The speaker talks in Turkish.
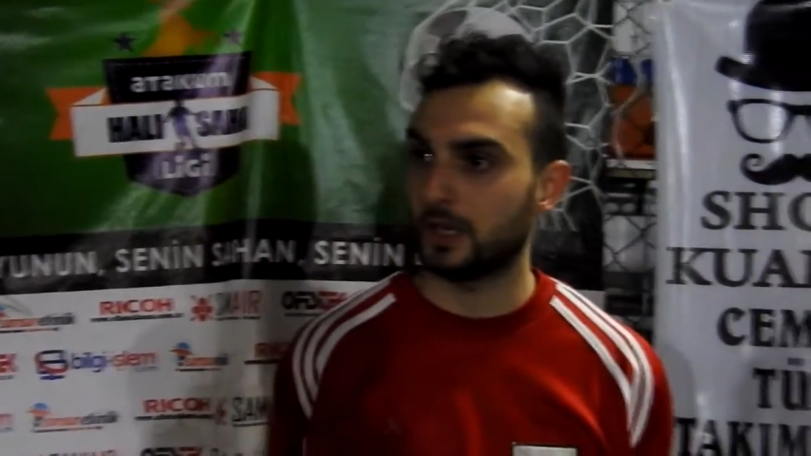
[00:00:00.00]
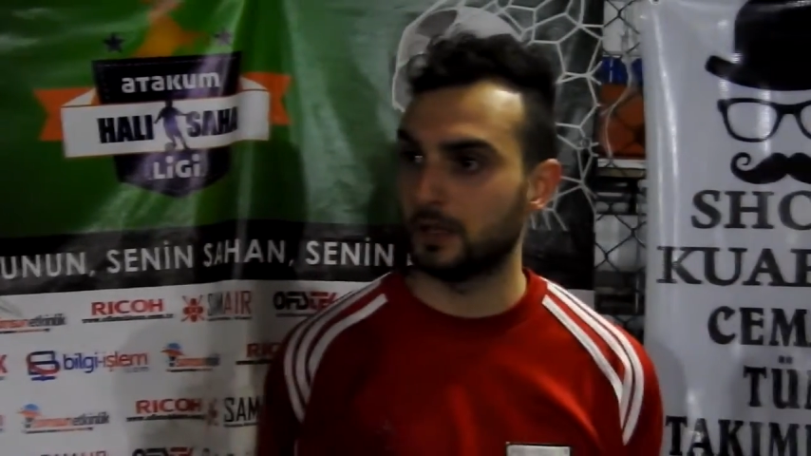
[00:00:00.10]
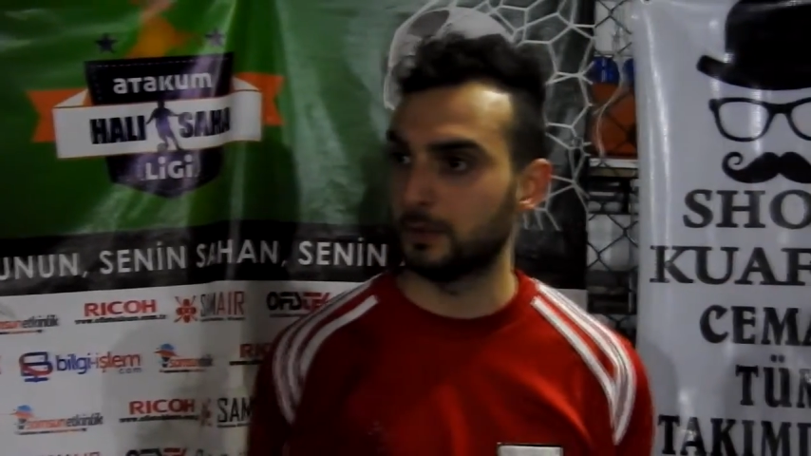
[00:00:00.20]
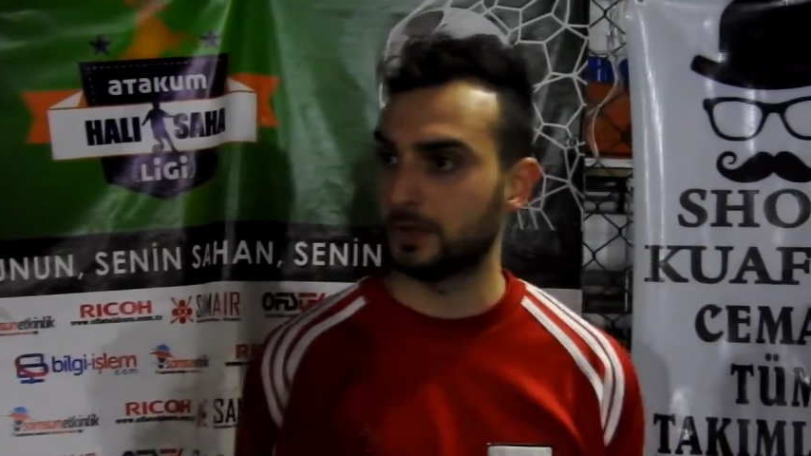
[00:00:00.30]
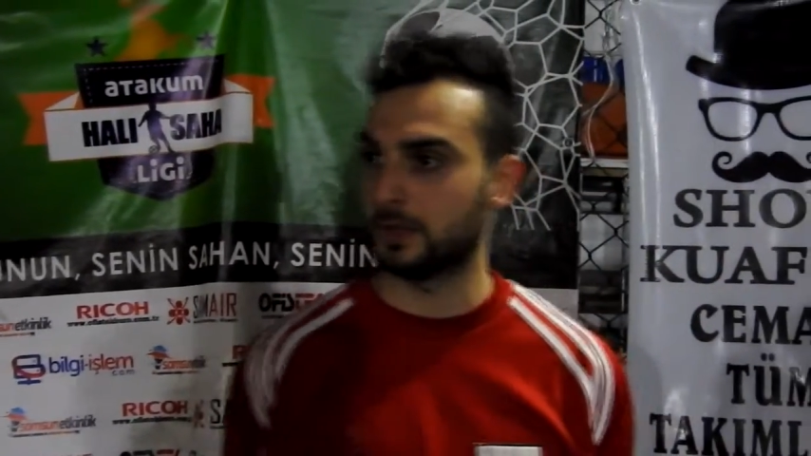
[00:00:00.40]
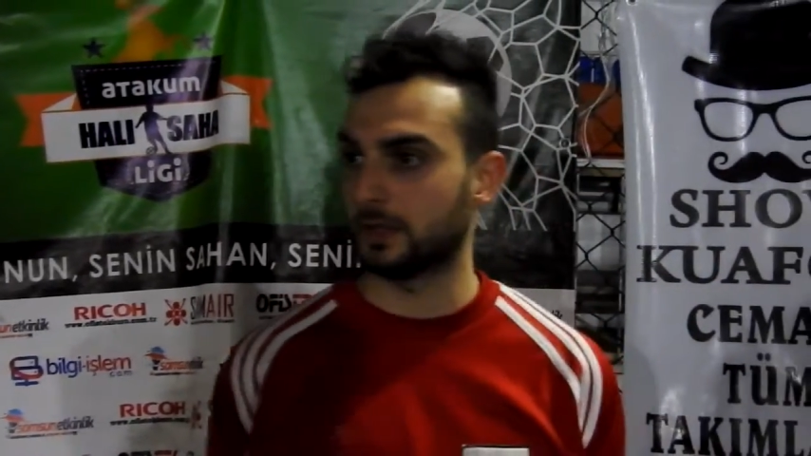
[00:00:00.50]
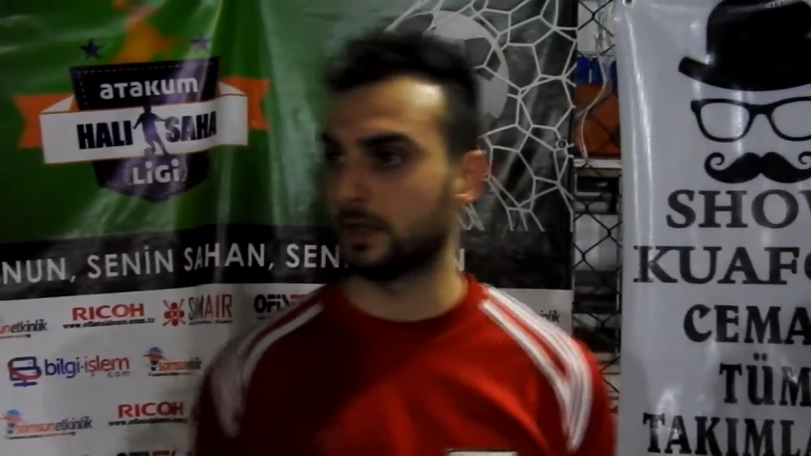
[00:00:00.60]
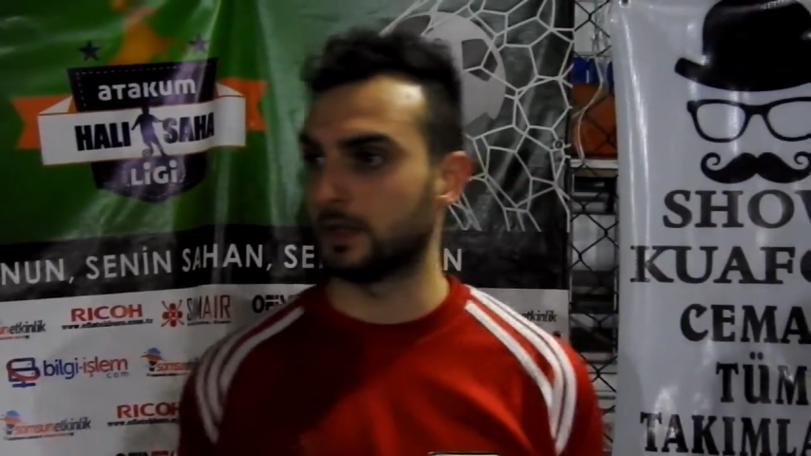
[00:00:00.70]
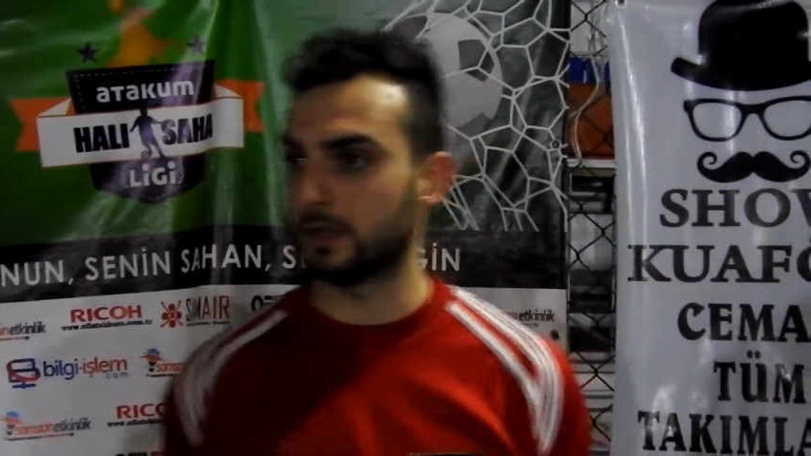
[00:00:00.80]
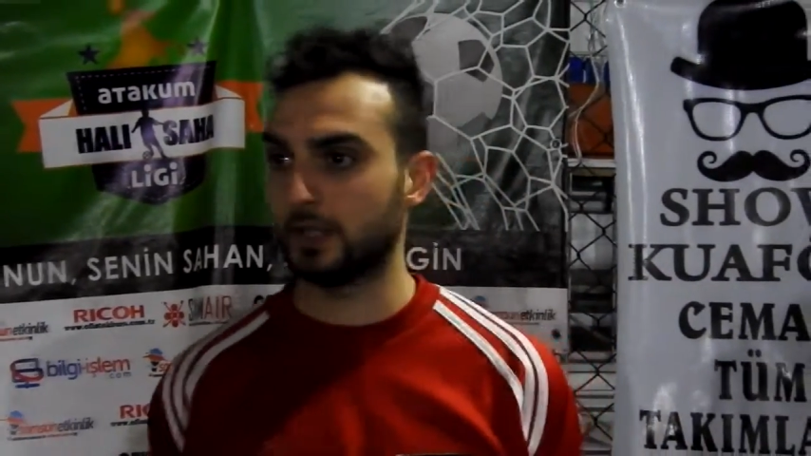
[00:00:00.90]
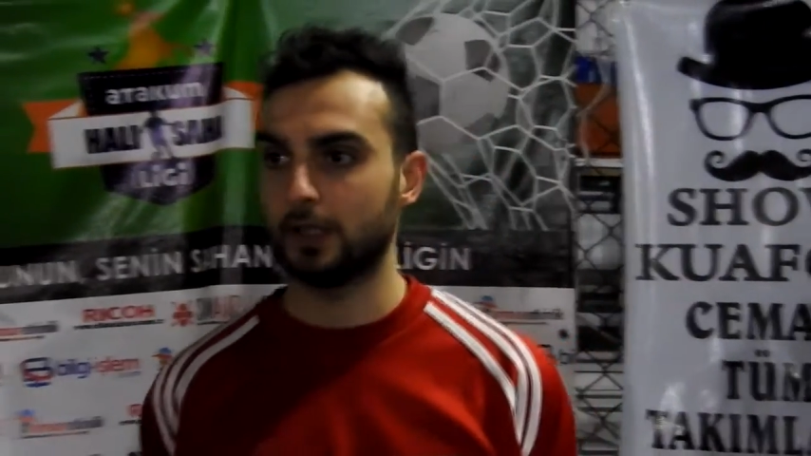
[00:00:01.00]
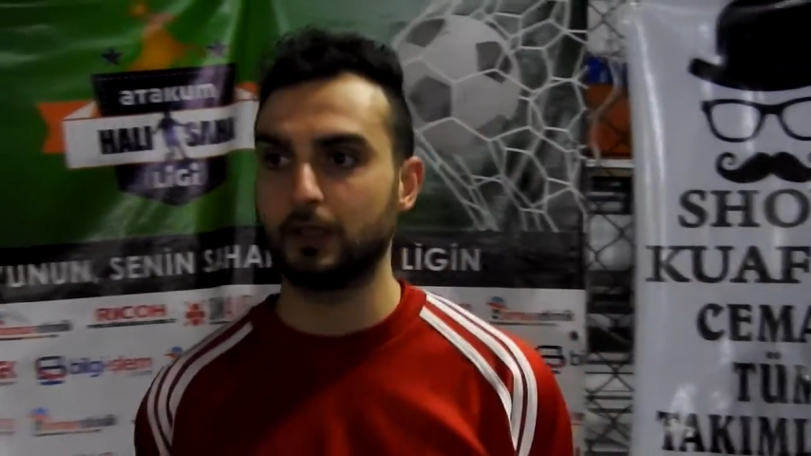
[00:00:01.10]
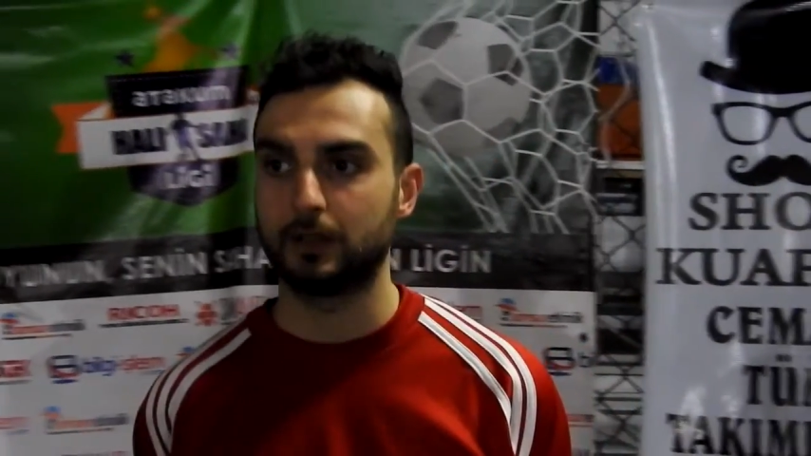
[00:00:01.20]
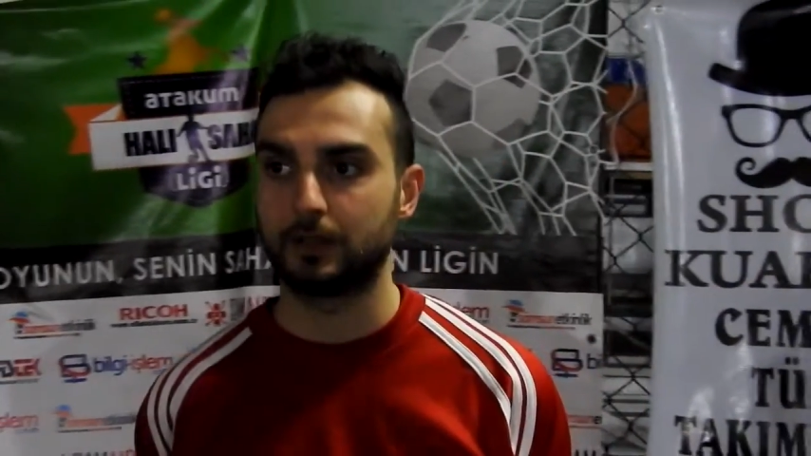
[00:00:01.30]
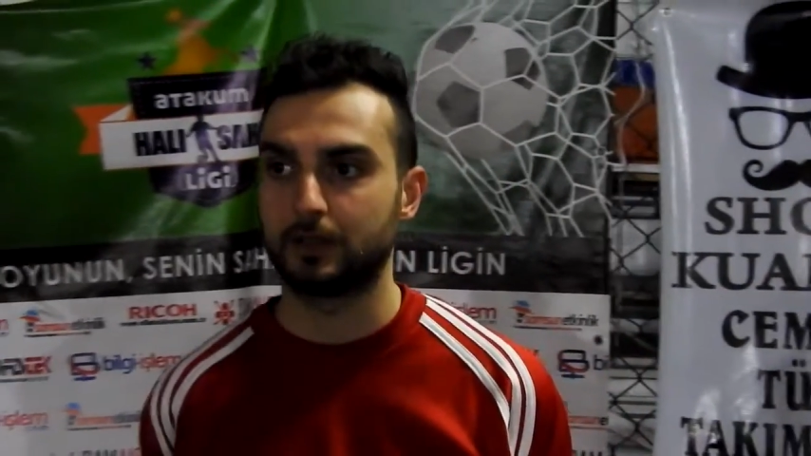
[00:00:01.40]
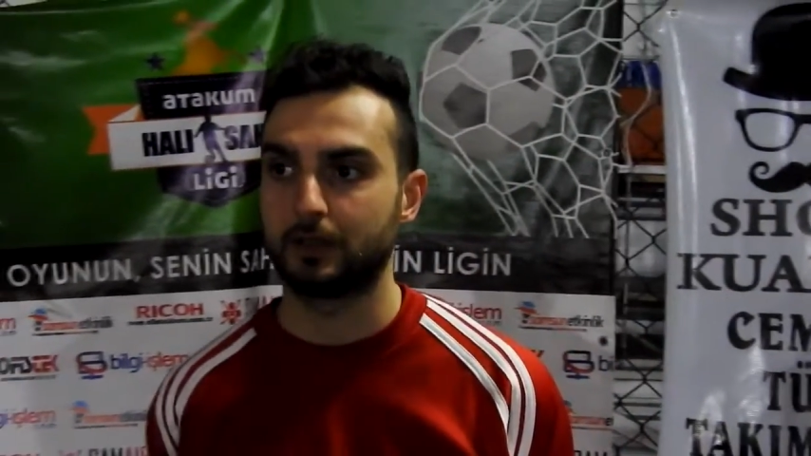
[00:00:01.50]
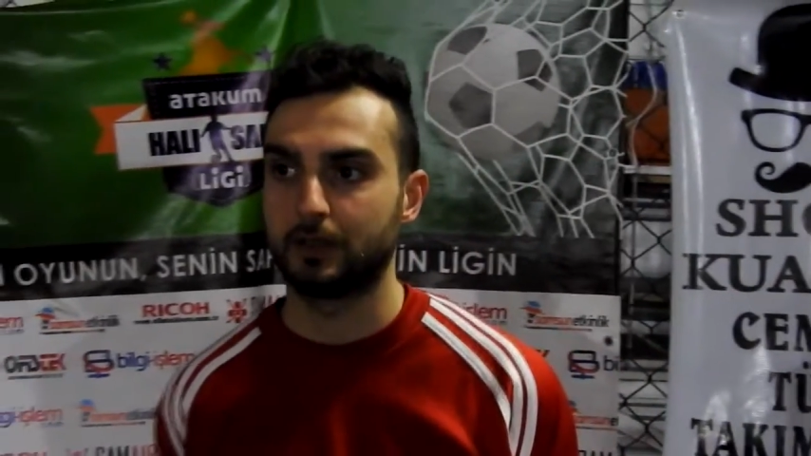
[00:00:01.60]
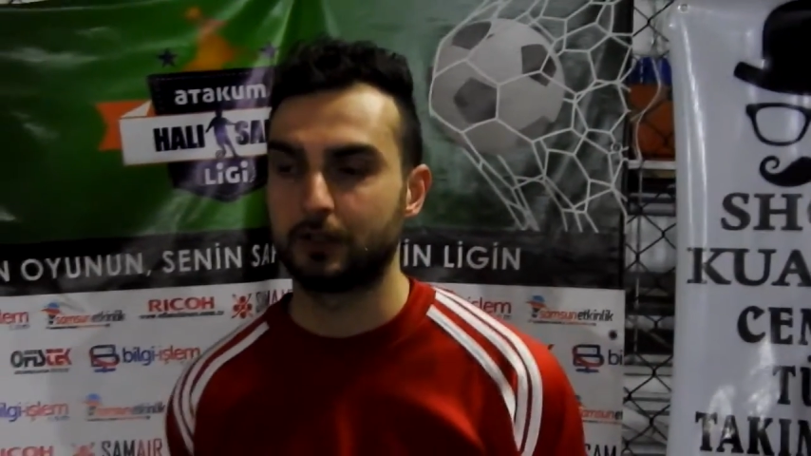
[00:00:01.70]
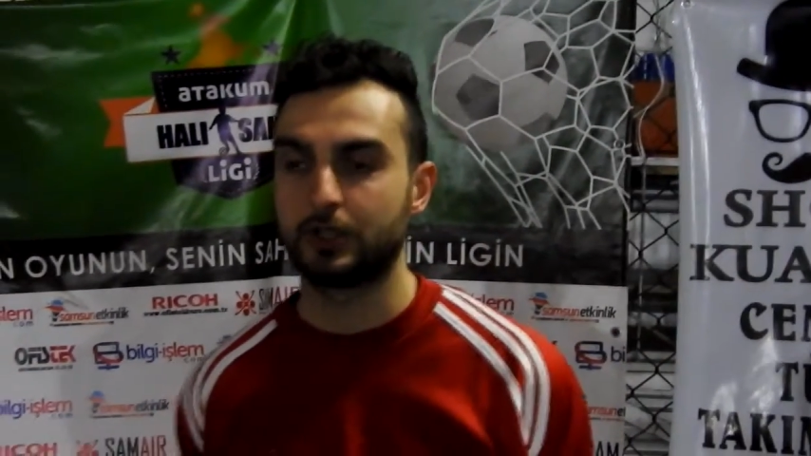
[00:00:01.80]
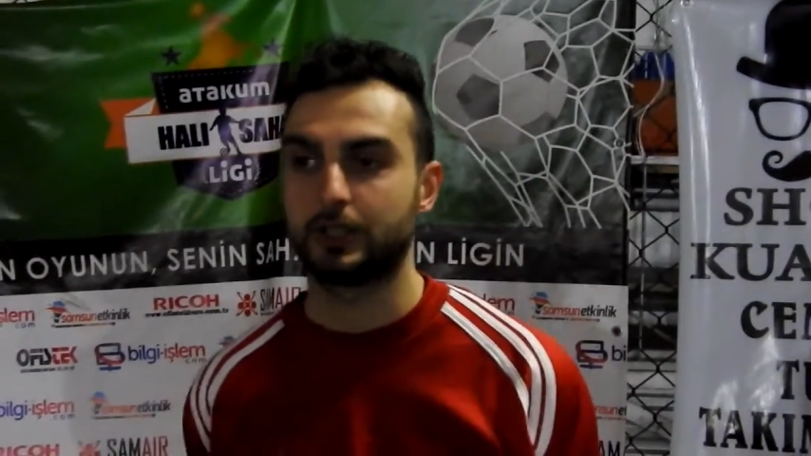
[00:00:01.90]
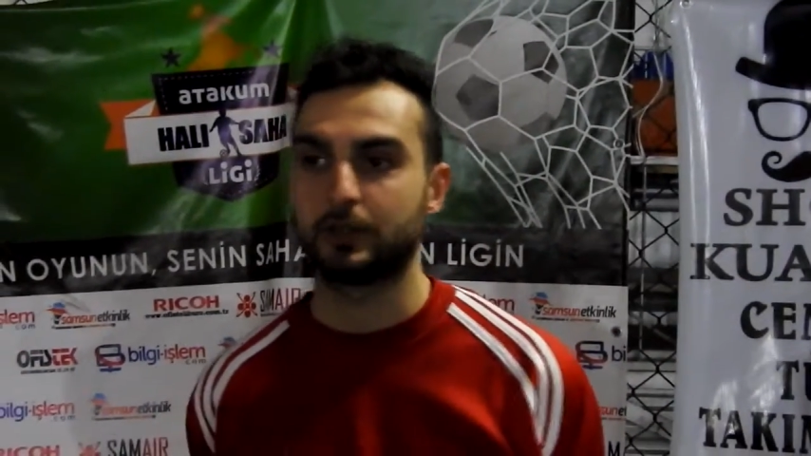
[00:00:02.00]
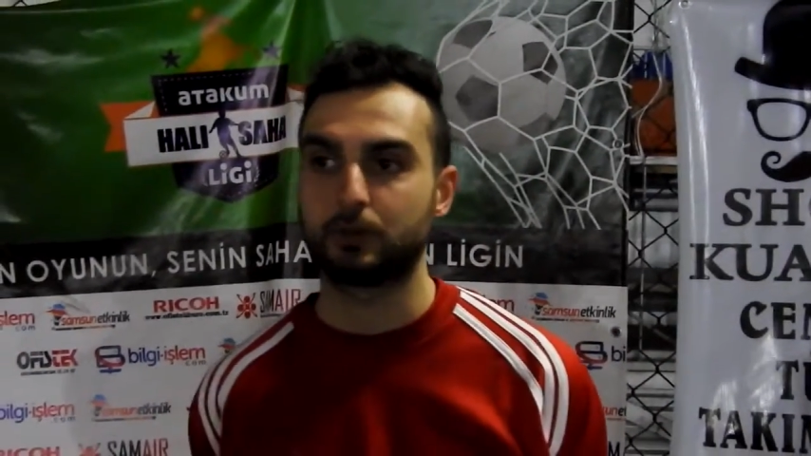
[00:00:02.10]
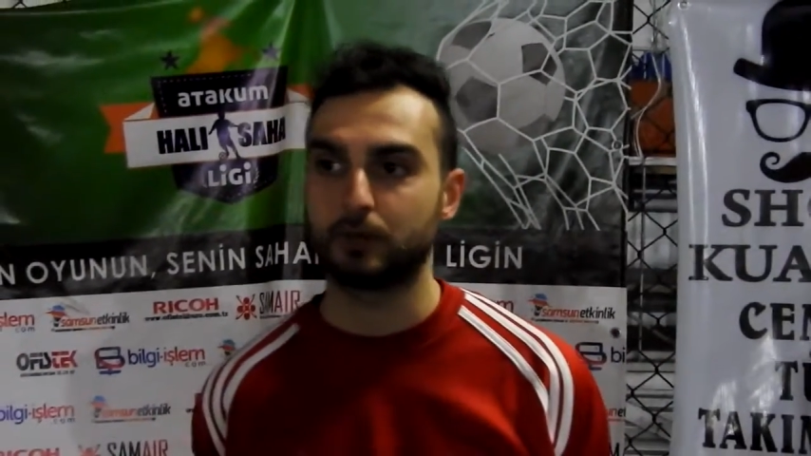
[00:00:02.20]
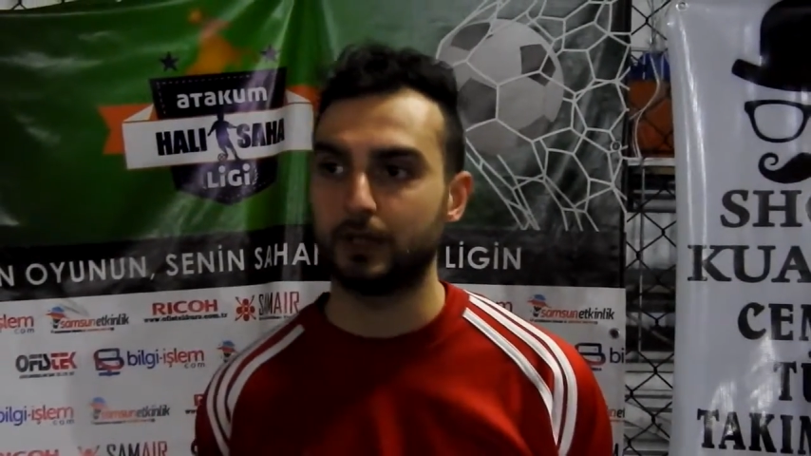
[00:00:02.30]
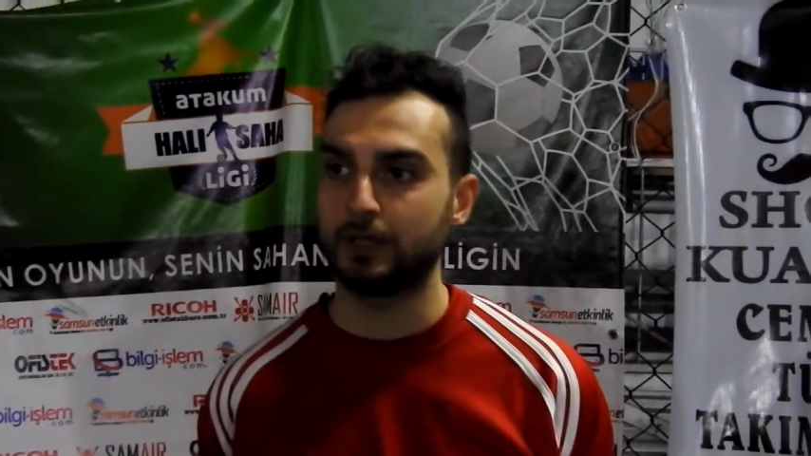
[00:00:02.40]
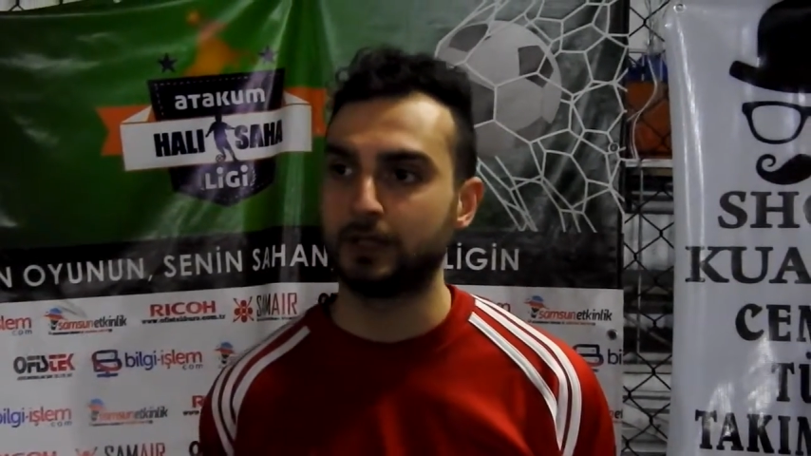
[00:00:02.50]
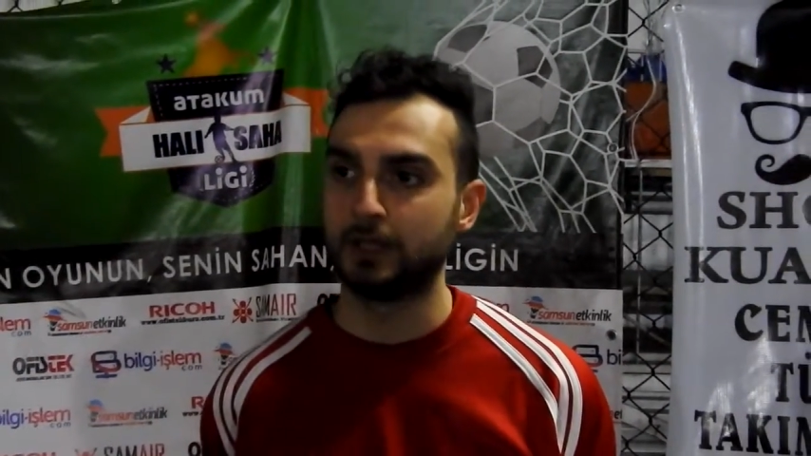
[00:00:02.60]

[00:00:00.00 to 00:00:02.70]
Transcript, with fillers: galibiyetle çıktık buradan.